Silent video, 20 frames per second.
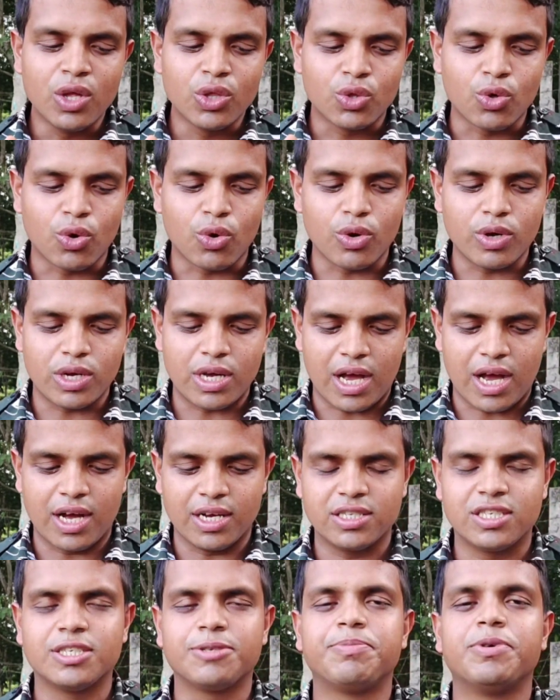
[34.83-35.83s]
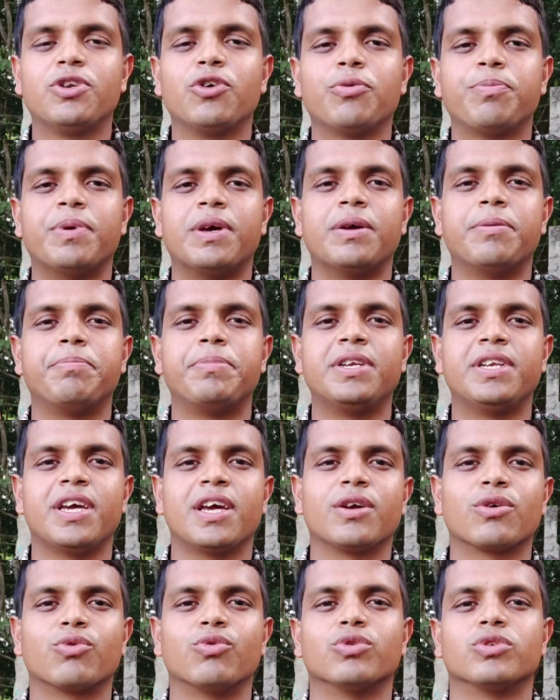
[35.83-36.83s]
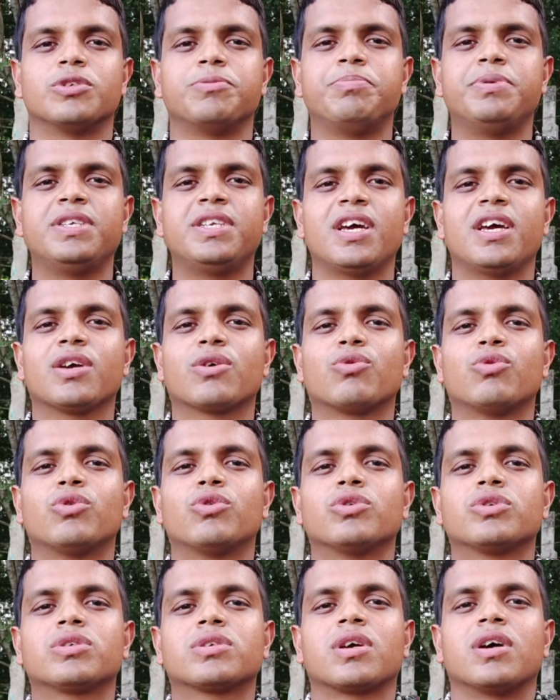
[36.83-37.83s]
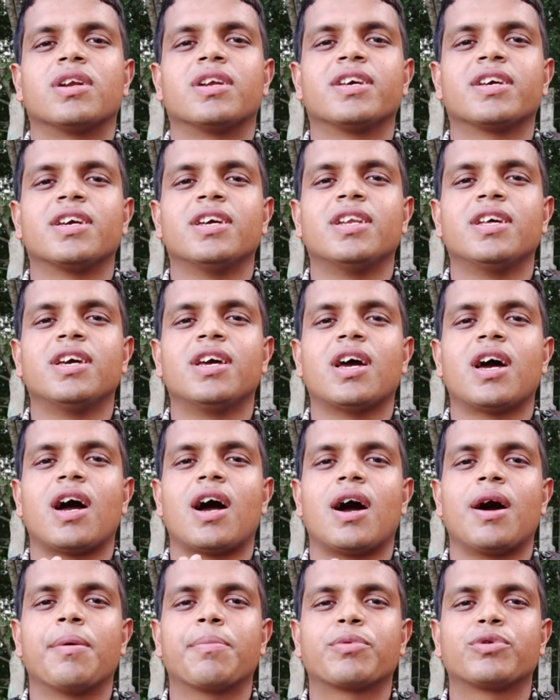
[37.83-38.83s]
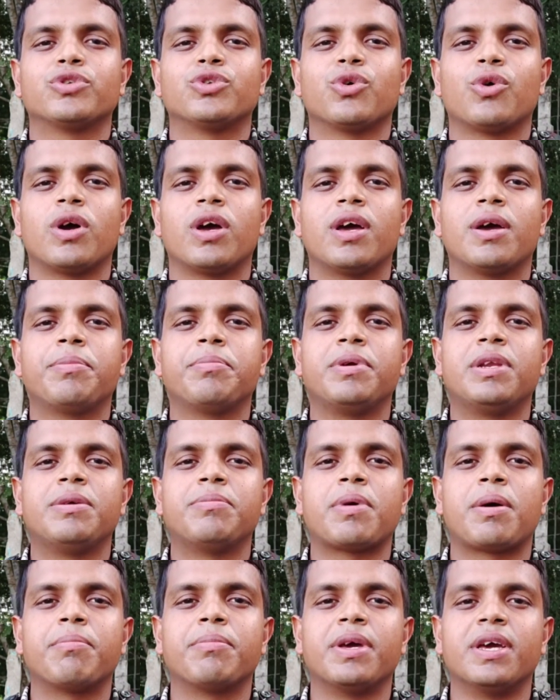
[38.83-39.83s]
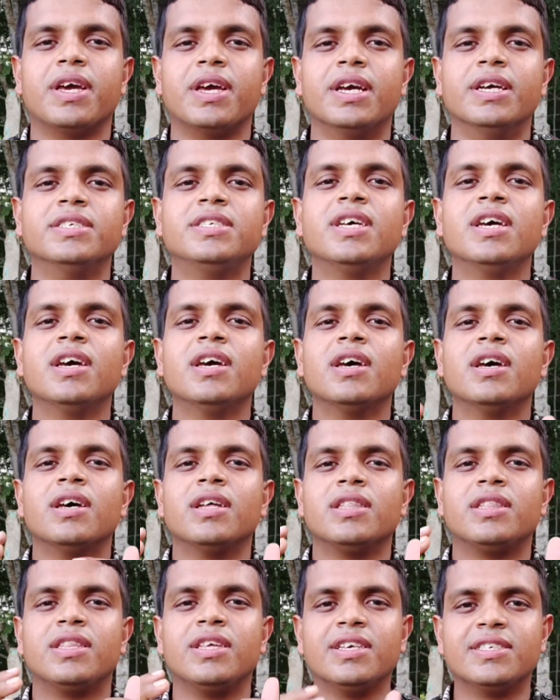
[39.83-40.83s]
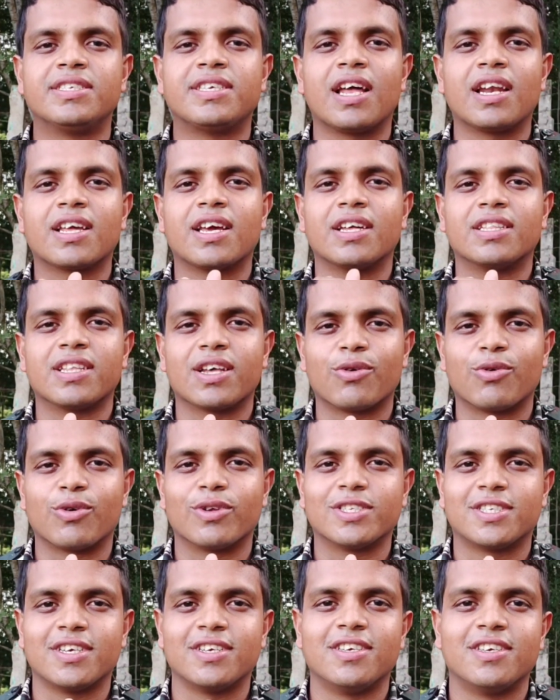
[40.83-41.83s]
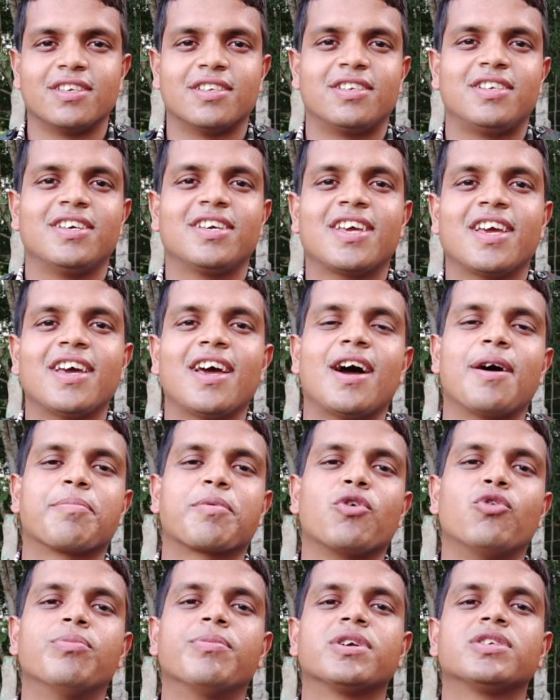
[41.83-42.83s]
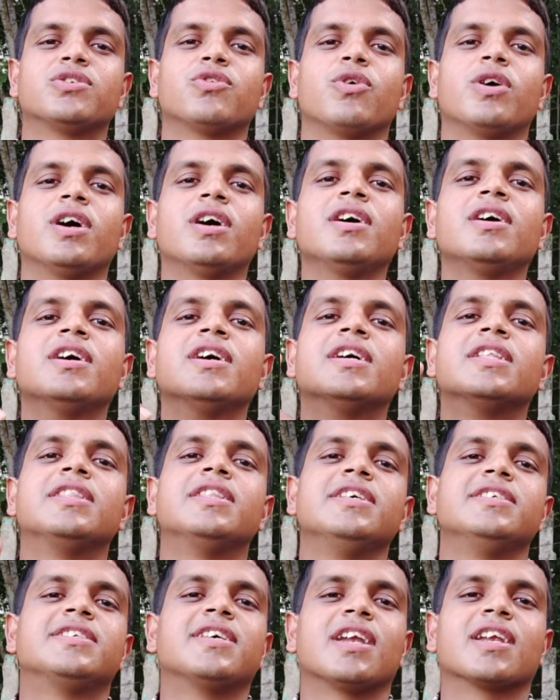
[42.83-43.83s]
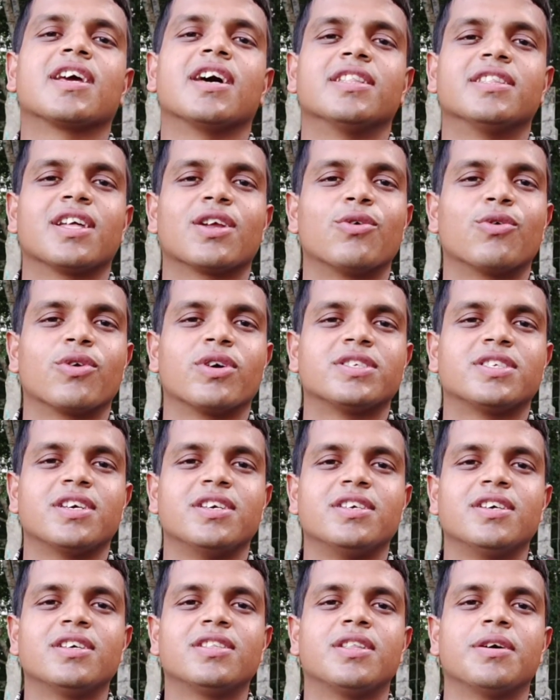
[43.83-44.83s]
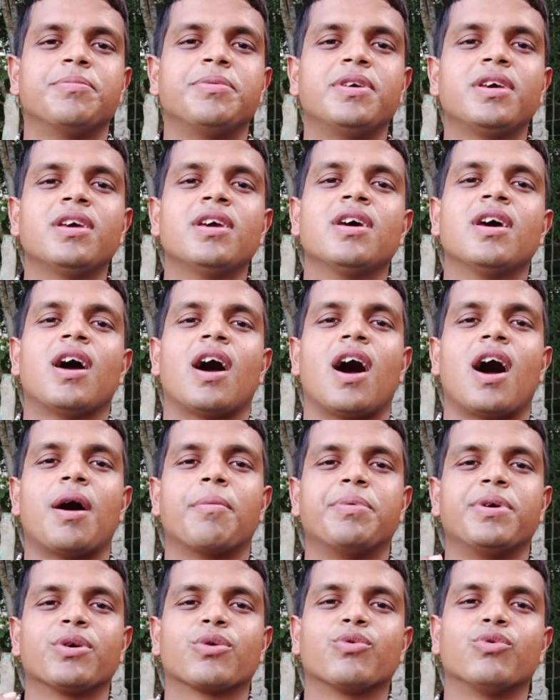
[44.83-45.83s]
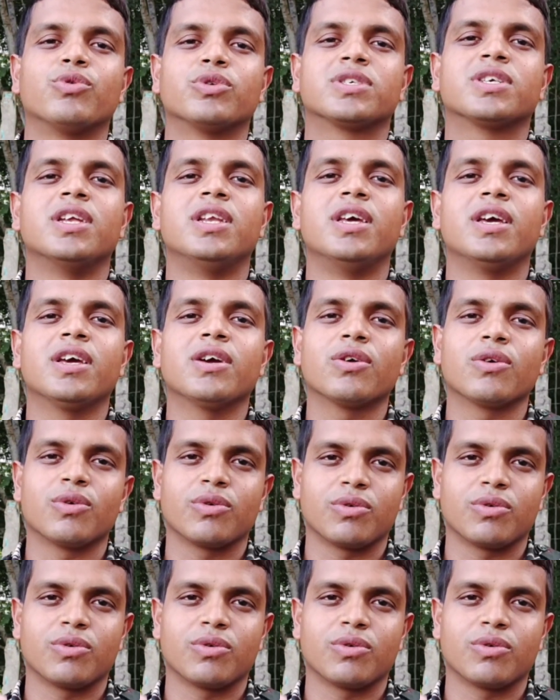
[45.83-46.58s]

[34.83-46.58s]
तो आज इस वीडियो पे पीटीआई कोर्स पीटीआई कोर्स करने के लिए आपको जो है मिनिमम एज तीस साल के अंदर होना चाहिए ठीक है आपका उम्र जो है तीस साल के अंदर होना चाहिए तभी आप ये कोर्स के लिए